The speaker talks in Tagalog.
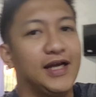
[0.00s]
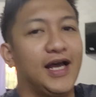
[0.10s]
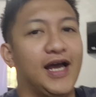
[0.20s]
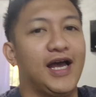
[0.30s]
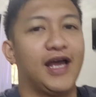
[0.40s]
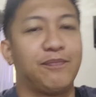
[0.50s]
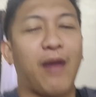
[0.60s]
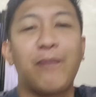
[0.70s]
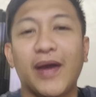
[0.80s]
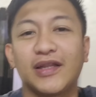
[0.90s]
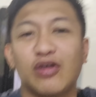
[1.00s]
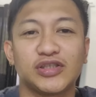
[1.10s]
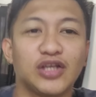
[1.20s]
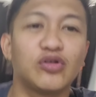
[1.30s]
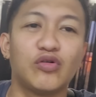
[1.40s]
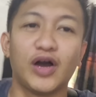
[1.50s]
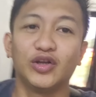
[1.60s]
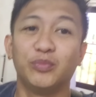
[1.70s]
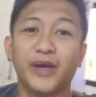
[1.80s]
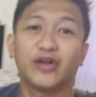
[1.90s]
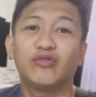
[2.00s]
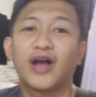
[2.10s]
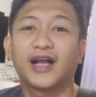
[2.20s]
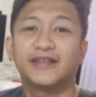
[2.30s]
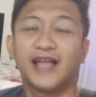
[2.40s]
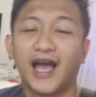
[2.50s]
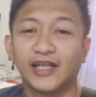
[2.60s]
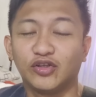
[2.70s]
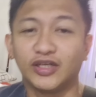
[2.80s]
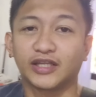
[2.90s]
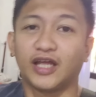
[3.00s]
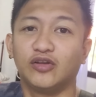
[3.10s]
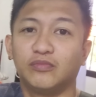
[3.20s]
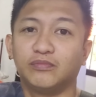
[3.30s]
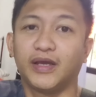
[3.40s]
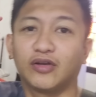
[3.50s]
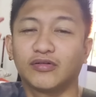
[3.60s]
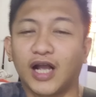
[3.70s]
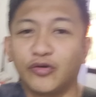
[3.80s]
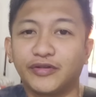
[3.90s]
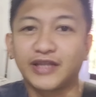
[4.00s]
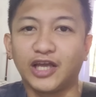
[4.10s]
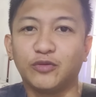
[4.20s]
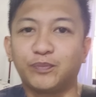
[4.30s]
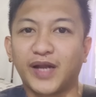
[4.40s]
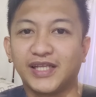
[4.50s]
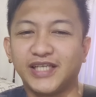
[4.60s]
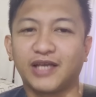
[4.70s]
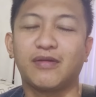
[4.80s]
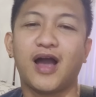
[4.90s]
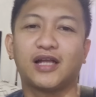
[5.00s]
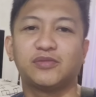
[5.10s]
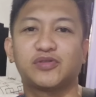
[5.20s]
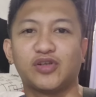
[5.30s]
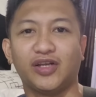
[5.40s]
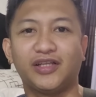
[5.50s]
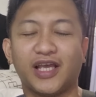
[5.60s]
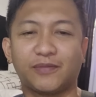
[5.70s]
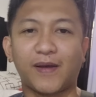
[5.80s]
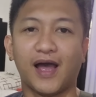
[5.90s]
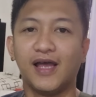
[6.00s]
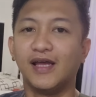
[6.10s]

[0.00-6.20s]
uh, papakita ko sa inyo kung anong merong kagandahan doon at anong merong gagawin tayong project mga Team Solid Ngit pa.